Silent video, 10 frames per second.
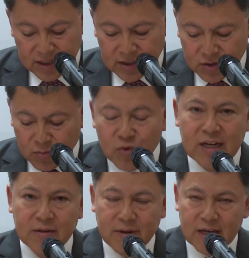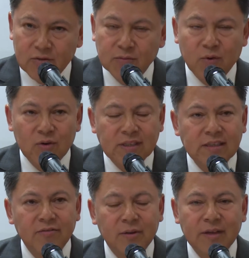son muy elevados, por lo que
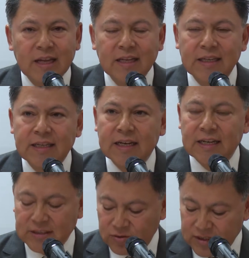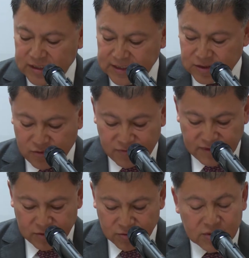esta enfermedad genera gastos
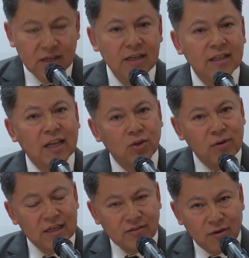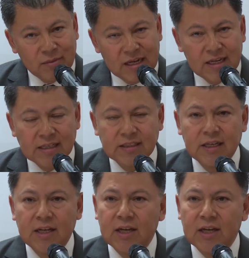catastróficos tanto en las familias